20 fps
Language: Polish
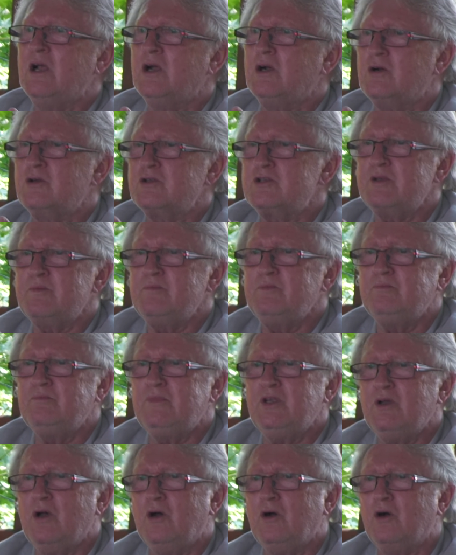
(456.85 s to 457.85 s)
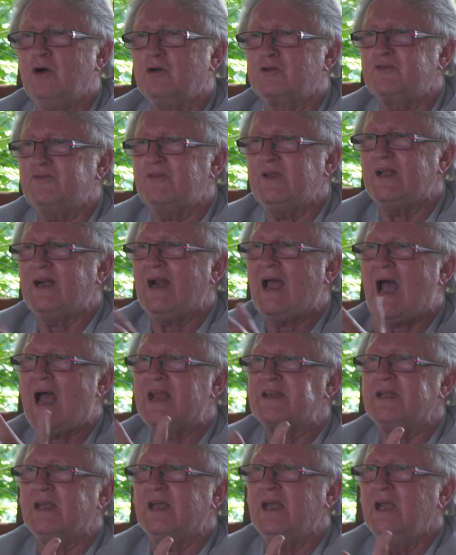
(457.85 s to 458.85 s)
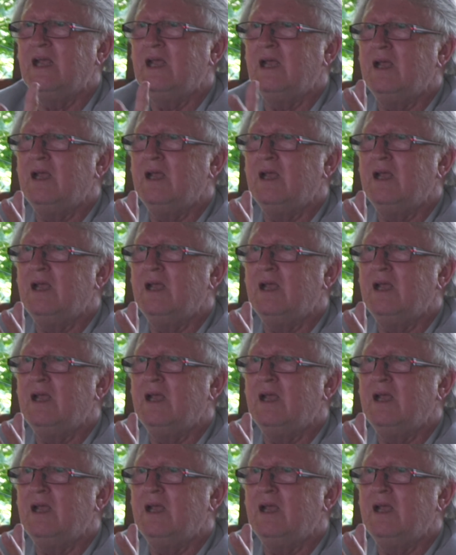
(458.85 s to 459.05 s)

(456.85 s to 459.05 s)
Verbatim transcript: Chodzi mi o otwieranie,